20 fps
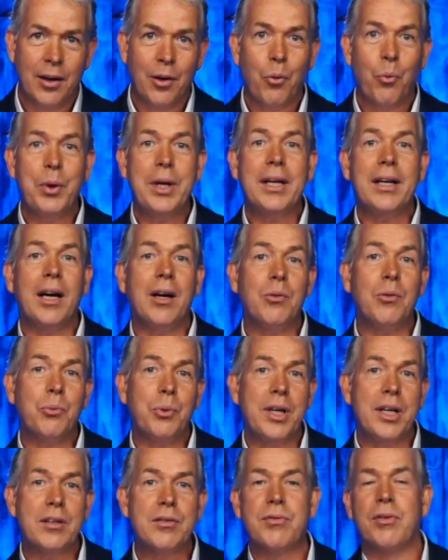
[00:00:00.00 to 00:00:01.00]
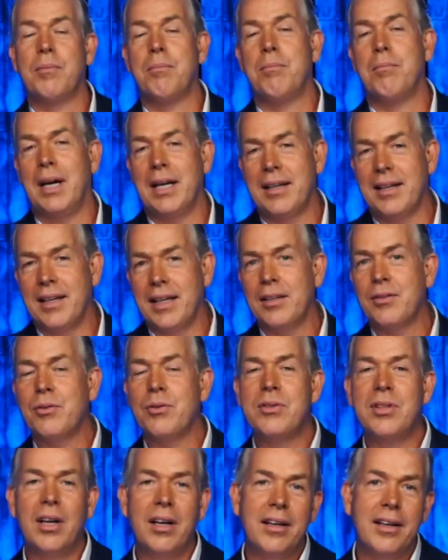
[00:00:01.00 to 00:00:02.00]
Мы определяем недели с
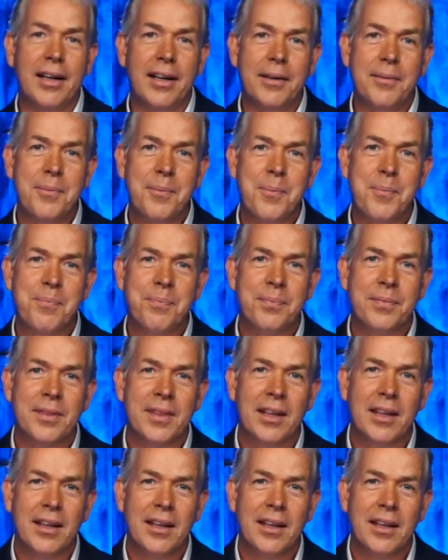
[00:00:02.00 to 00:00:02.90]
понедельника по воскресенье.